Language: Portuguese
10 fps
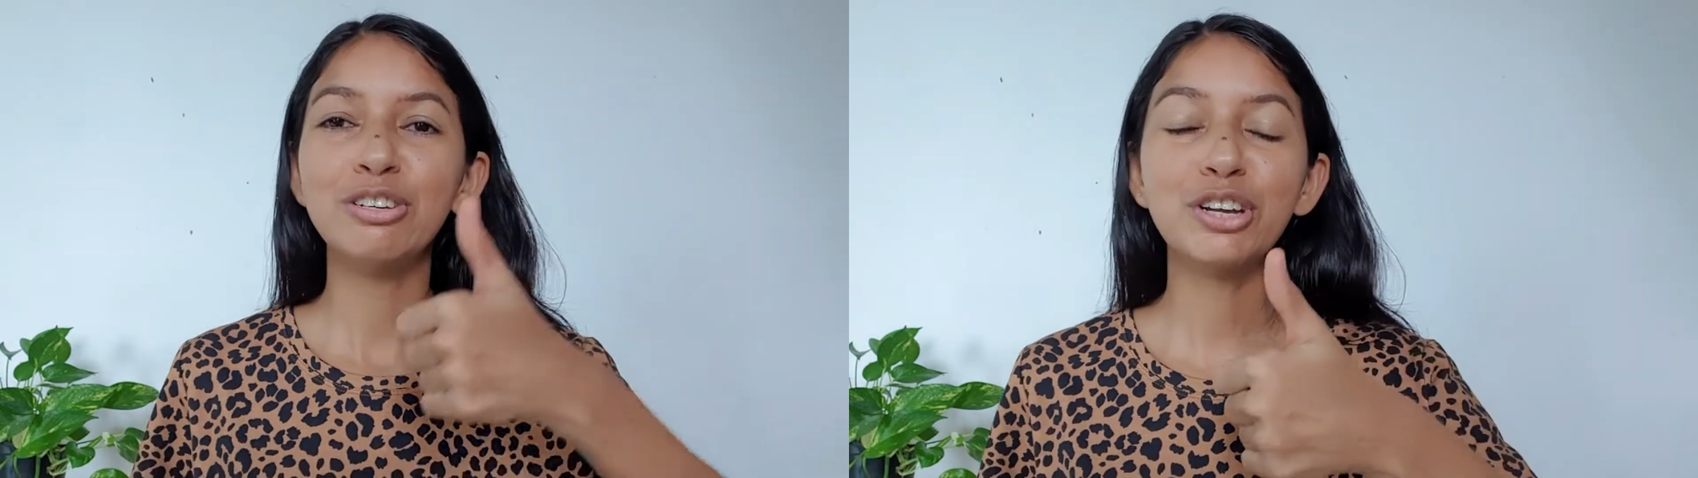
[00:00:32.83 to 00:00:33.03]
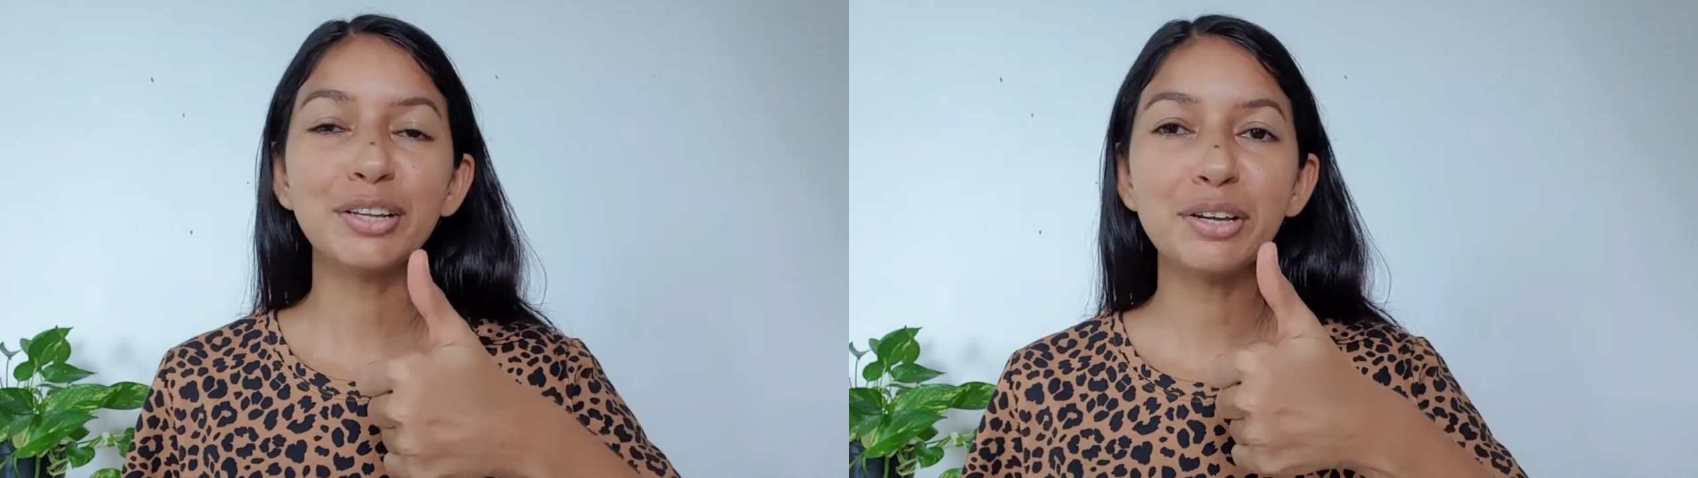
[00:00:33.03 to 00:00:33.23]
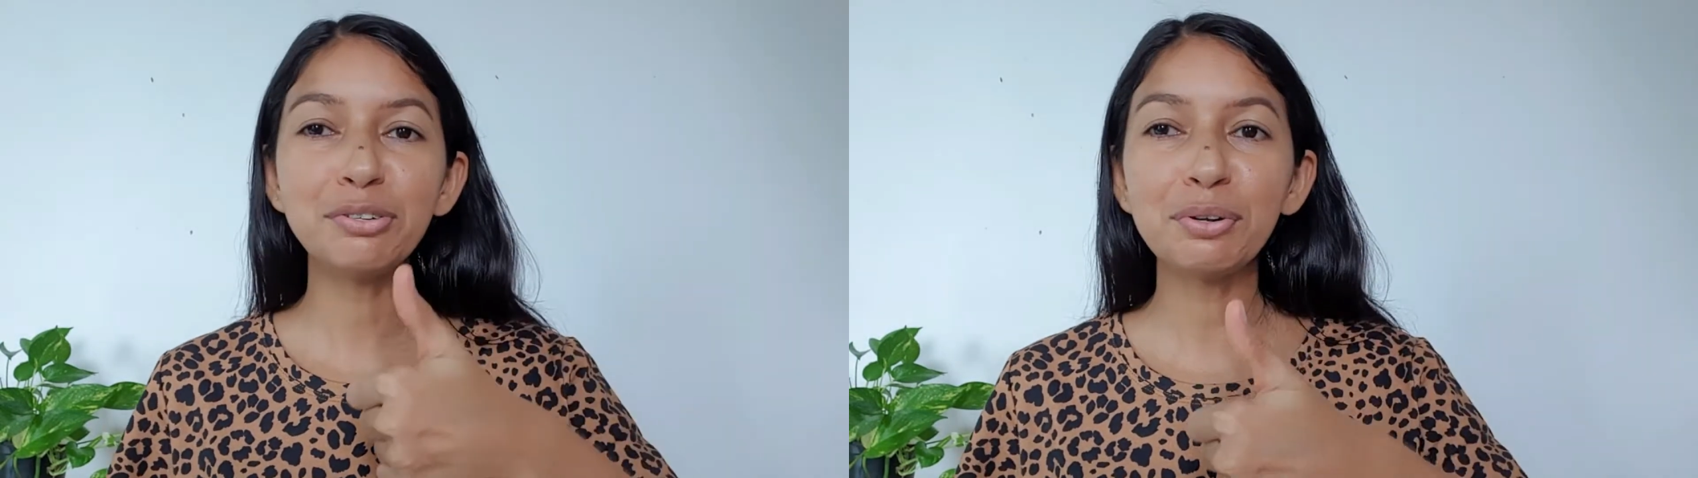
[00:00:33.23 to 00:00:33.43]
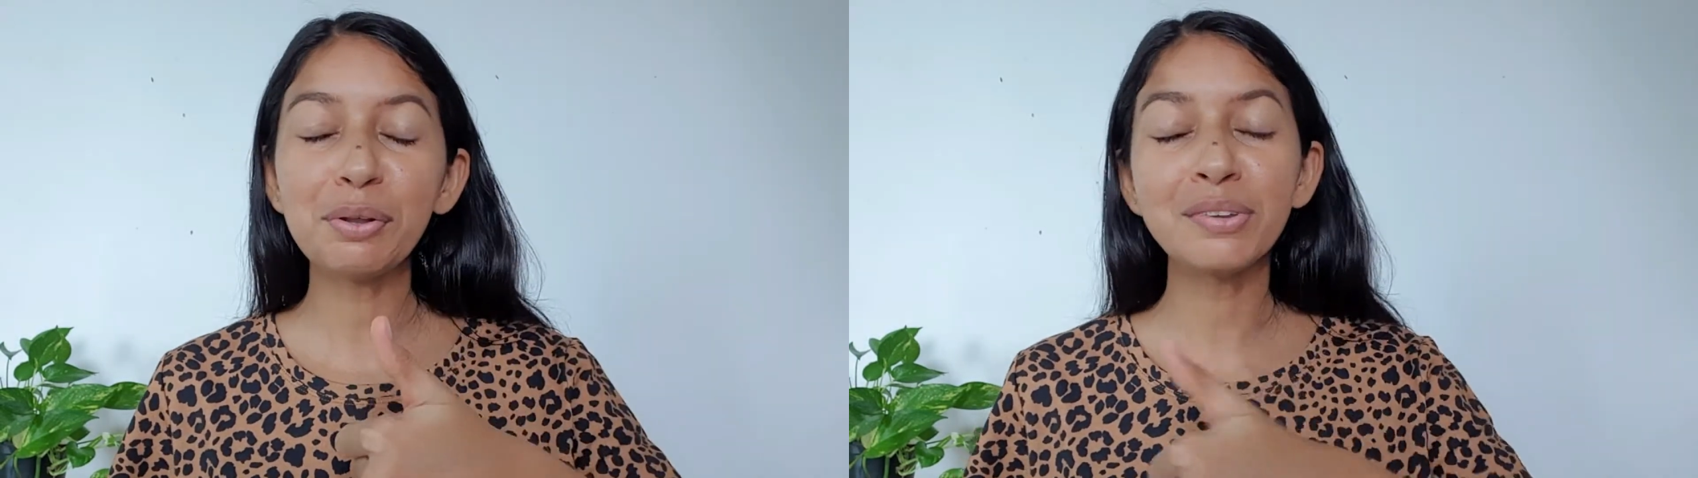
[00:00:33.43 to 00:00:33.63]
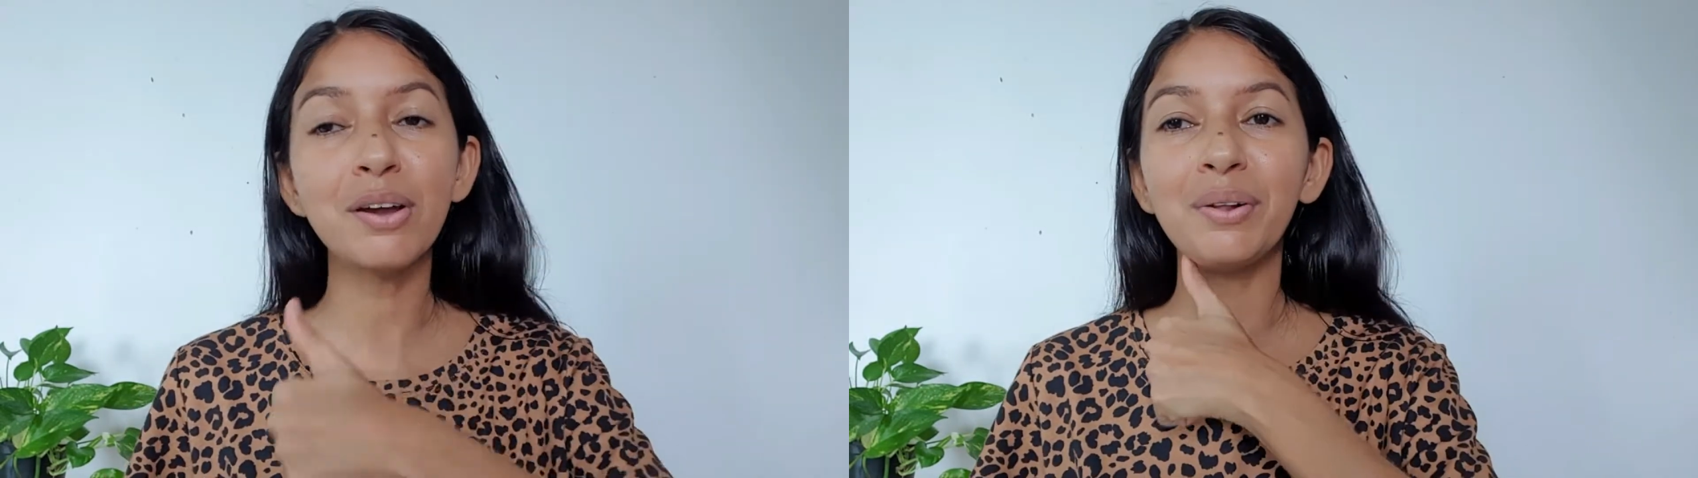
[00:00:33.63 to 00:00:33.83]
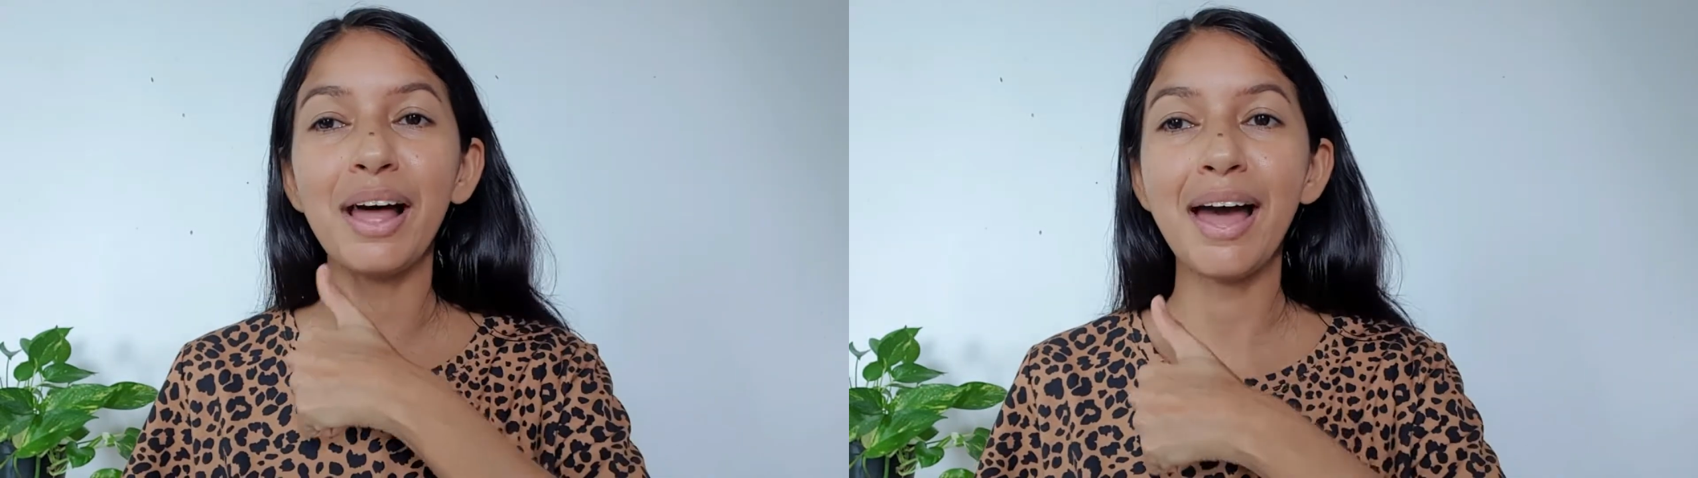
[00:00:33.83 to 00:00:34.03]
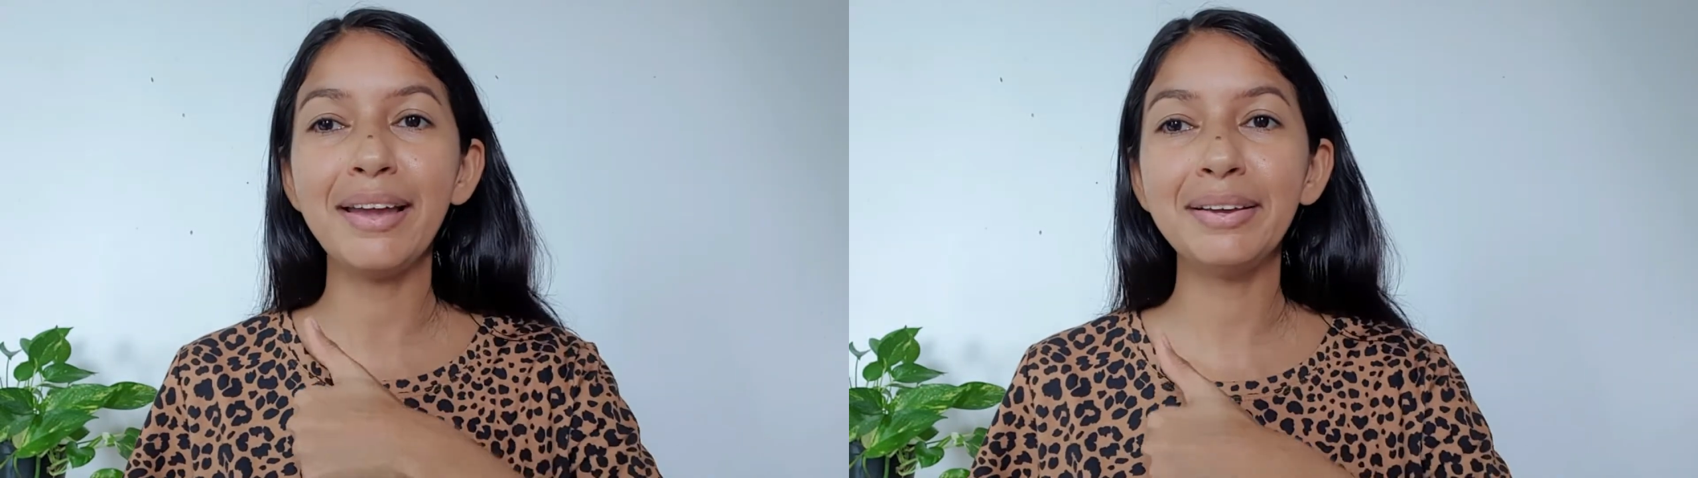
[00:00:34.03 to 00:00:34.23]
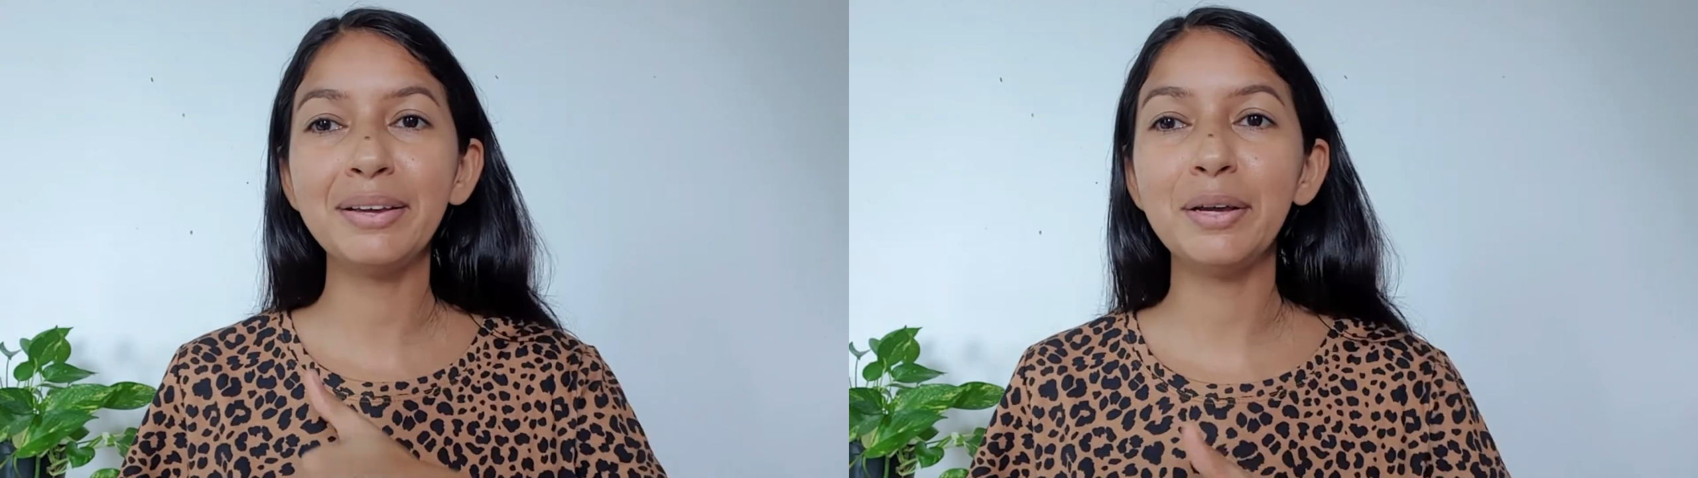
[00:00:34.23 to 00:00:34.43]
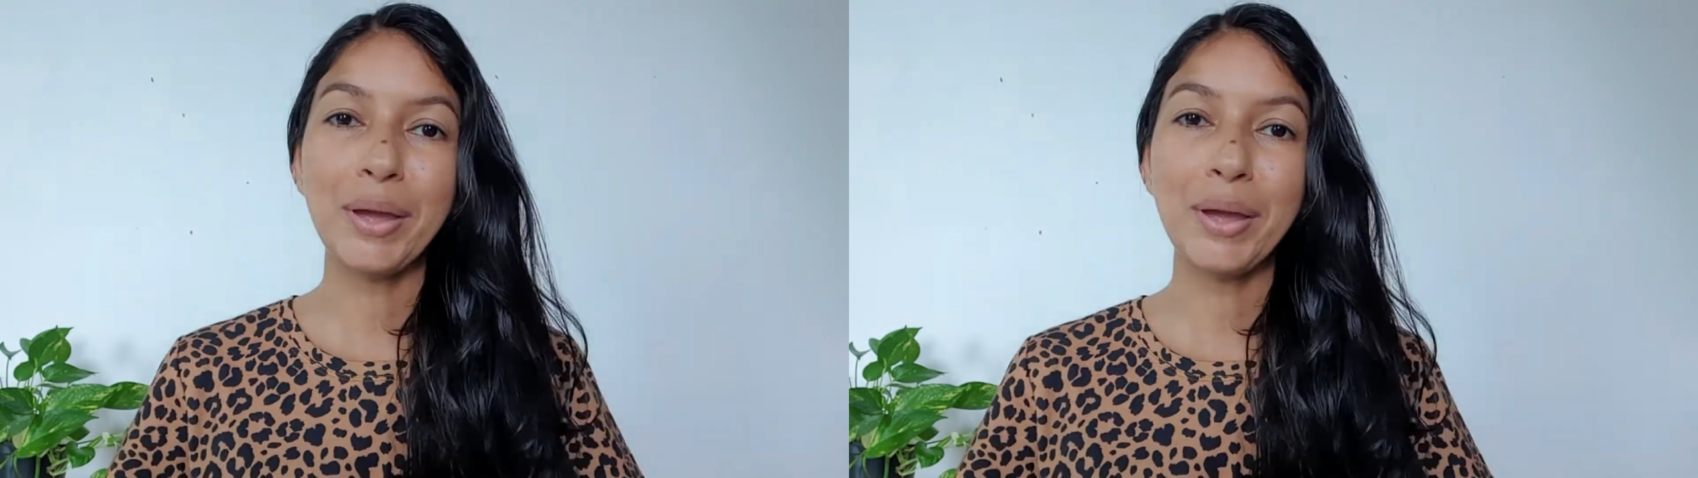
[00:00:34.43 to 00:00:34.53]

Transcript: já deixa o seu like.